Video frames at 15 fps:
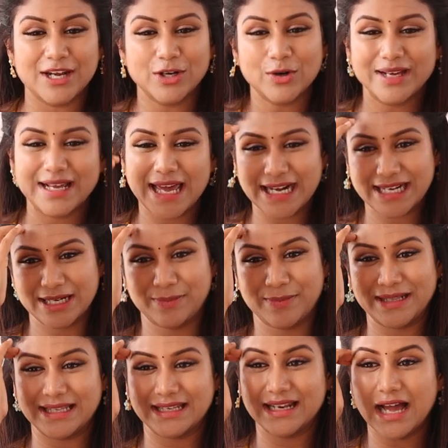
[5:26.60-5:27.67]
என்னோட கேரக்டர்
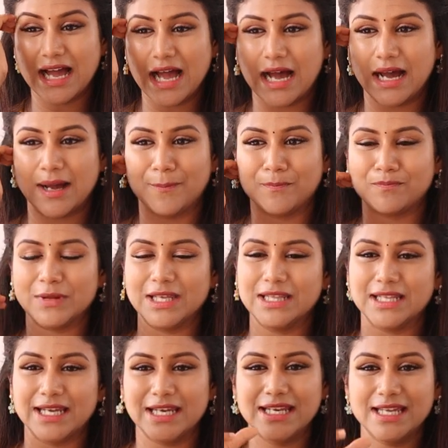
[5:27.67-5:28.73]
பார்த்திங்கன்னா
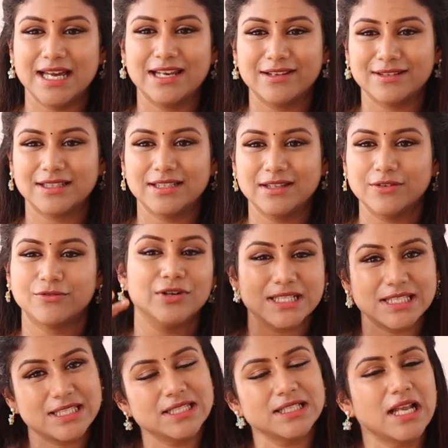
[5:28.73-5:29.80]
இந்த இனியாவில் வந்து
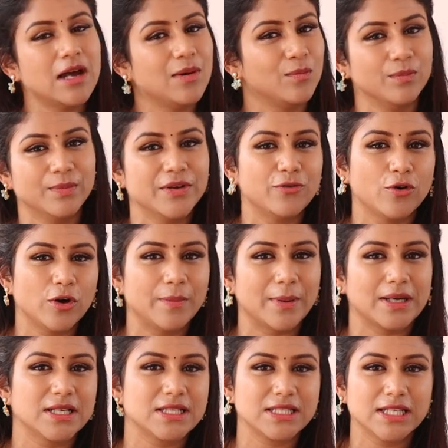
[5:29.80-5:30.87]
ஃபஸ்ட்டு நான் பிஃபோர்
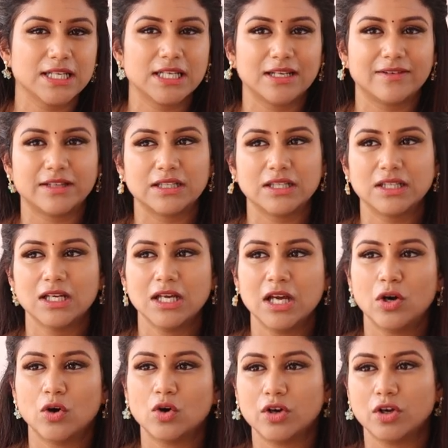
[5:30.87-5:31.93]
பண்ண சீரியலில் வந்து
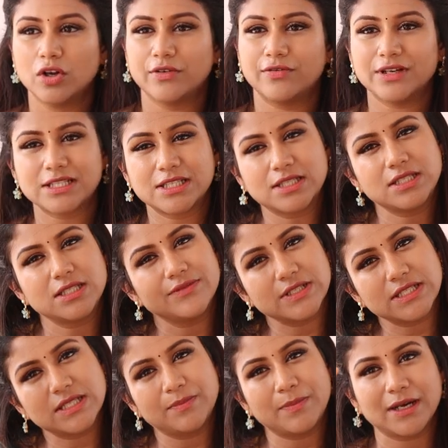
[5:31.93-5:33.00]
ஒரு ஃபஸ்ட்டு
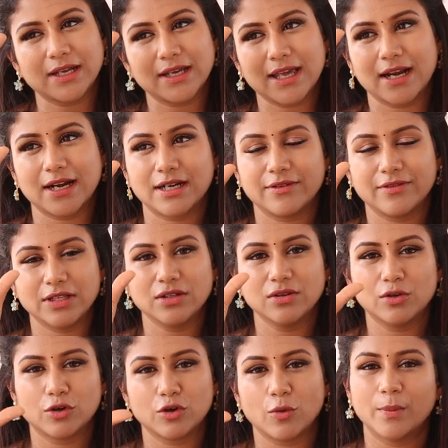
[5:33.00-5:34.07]
ஃபஸ்ட்டு பண்ண கேரக்டர் வந்து
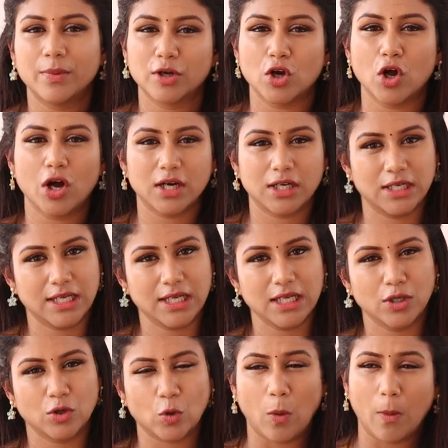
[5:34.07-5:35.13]
ஒரு ரொம்ப நாட்டி
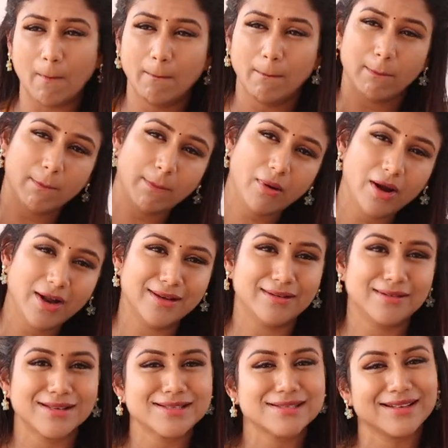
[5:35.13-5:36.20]
ரொம்ப
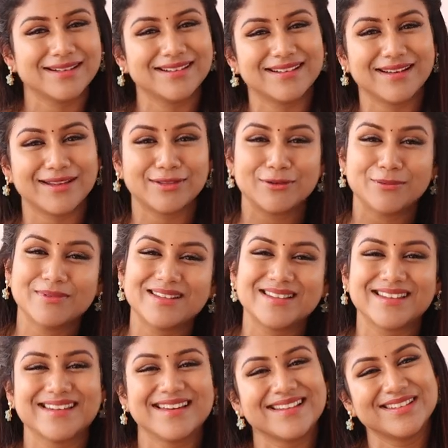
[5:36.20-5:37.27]
இன்னசென்ட் எதுவுமே
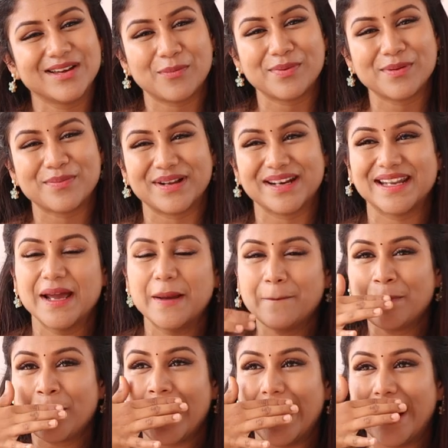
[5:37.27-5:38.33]
தெரியாது அப்படி பண்ணேன்
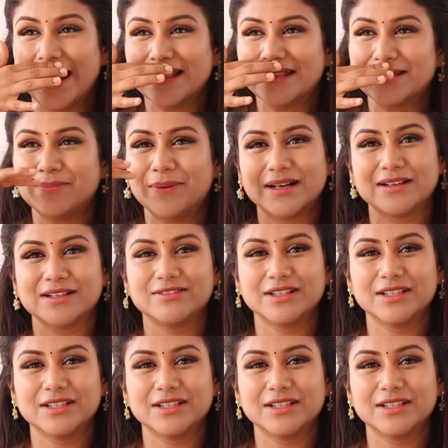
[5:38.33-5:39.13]
அடுத்து பண்ணது